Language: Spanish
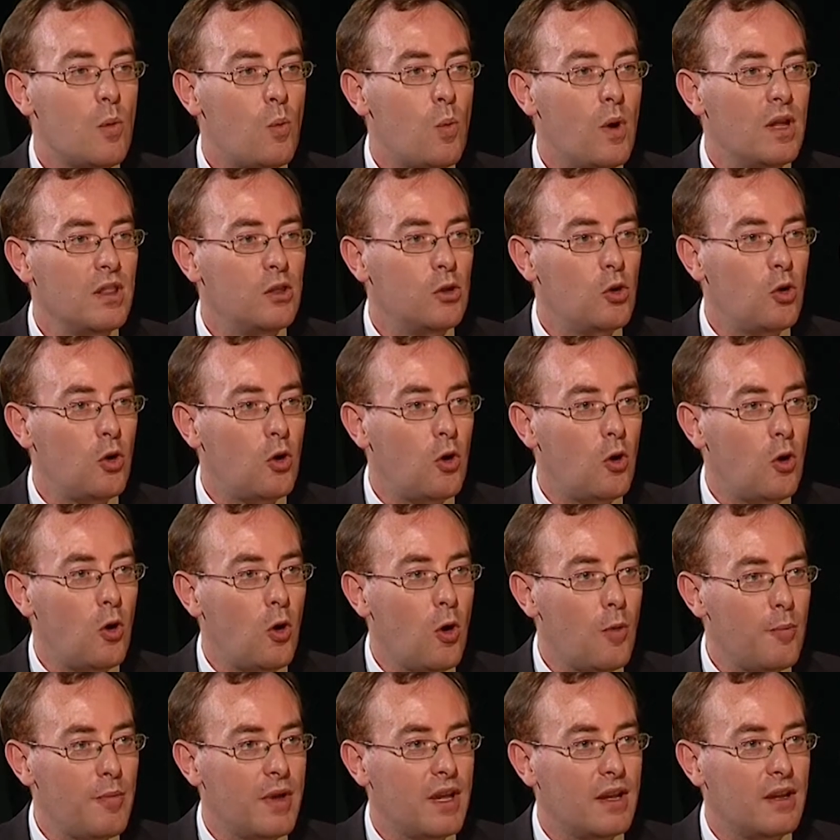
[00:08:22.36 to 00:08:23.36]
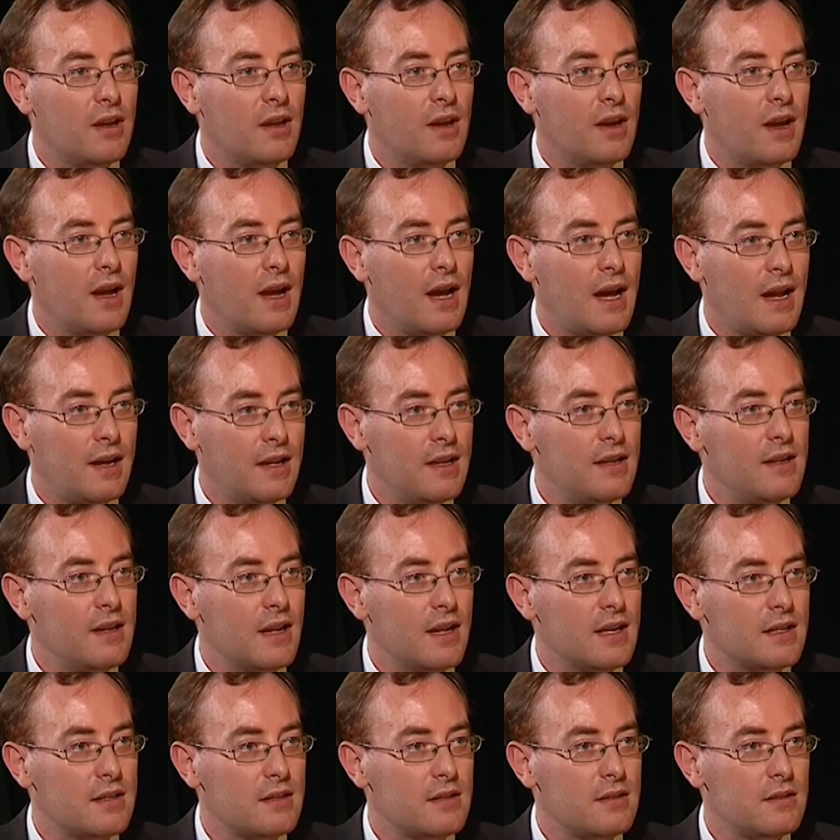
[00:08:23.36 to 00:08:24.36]
Cuando comen
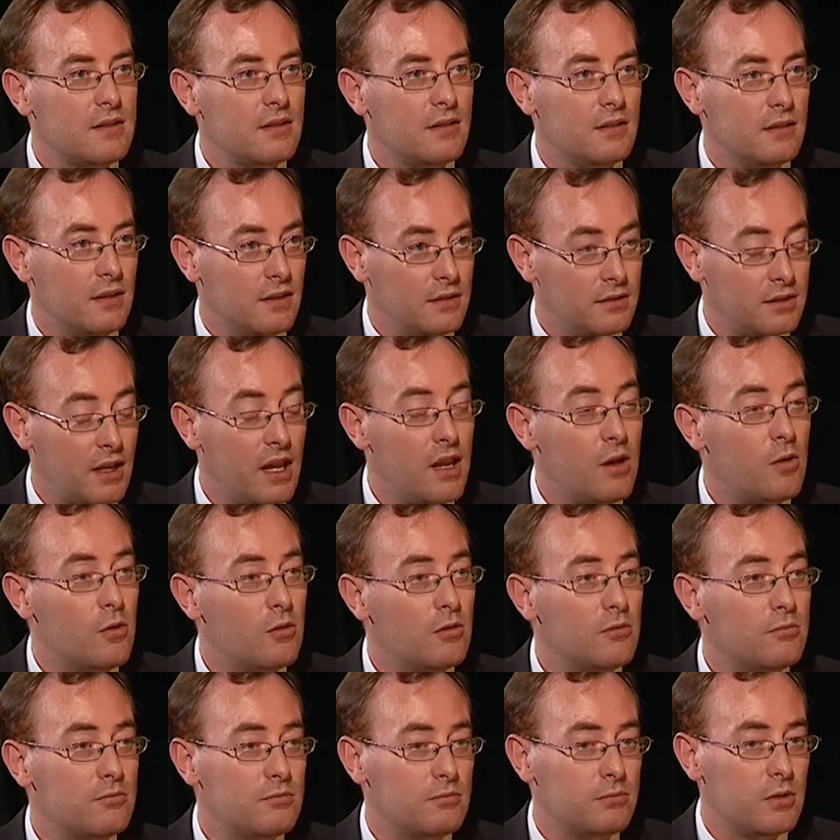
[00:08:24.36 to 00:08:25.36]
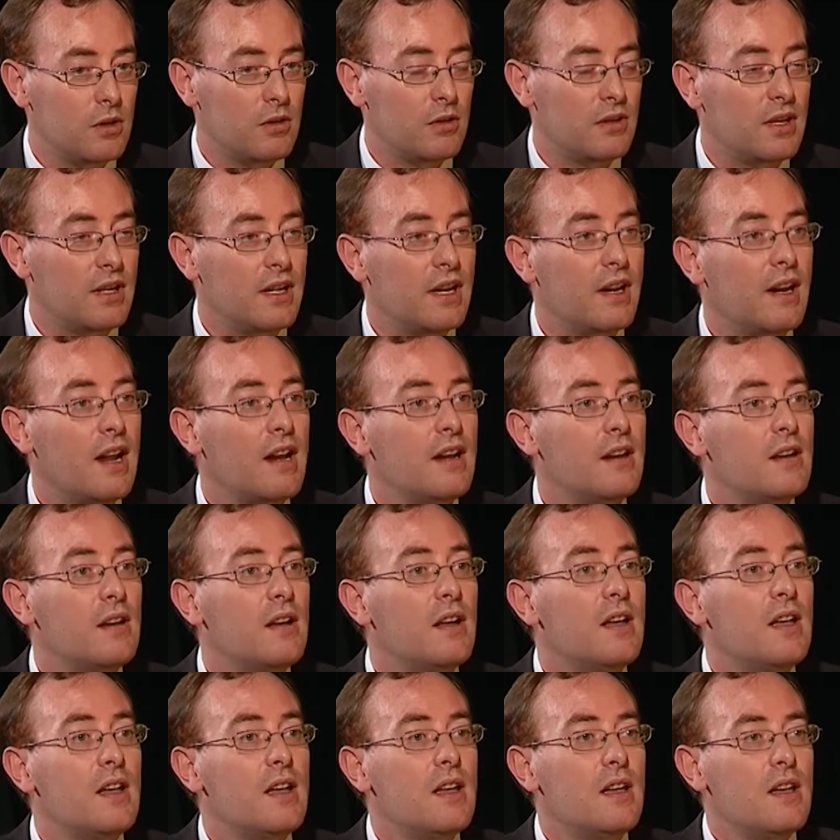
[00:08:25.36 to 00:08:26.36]
harinas de trigo, por lo general,
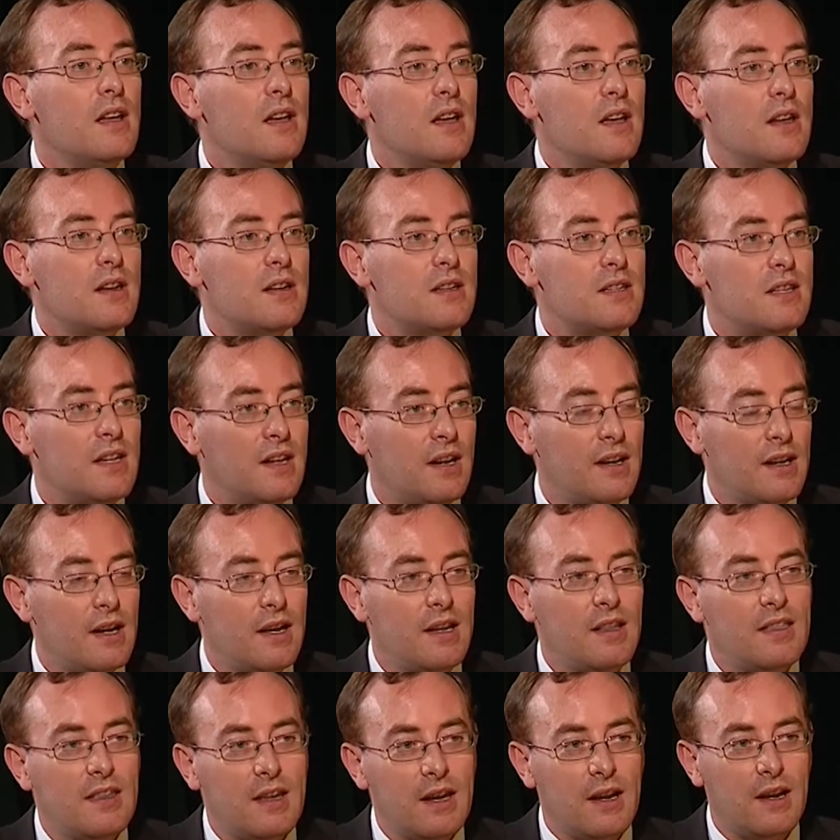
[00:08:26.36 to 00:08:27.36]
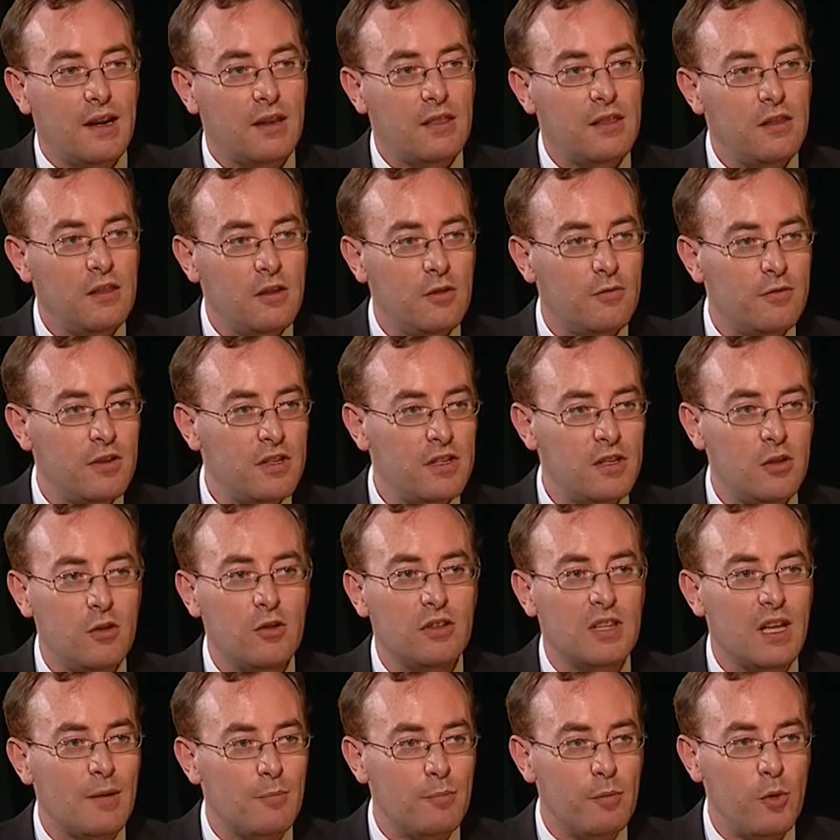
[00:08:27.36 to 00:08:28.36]
sin realizar ejercicio
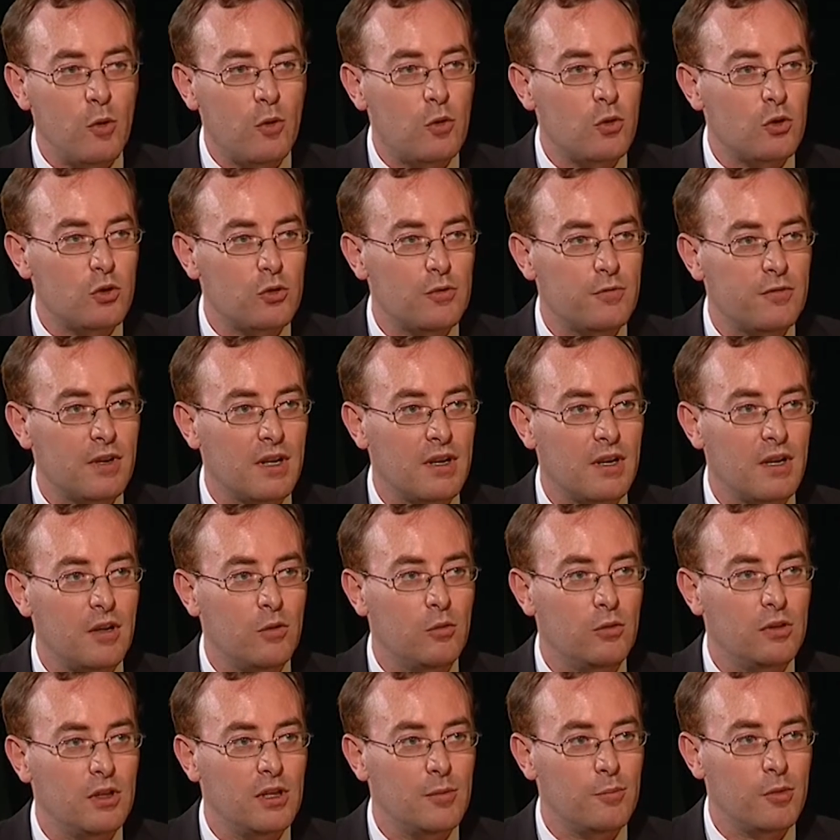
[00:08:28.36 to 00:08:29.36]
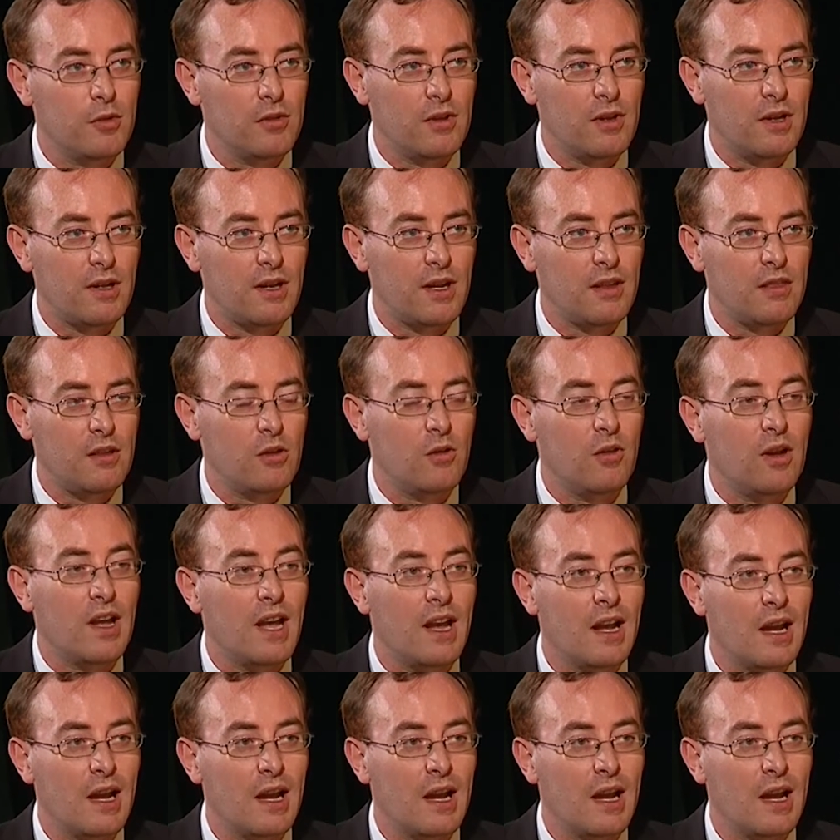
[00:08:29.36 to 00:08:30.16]
físico tampoco sufren ningún tipo de reacción.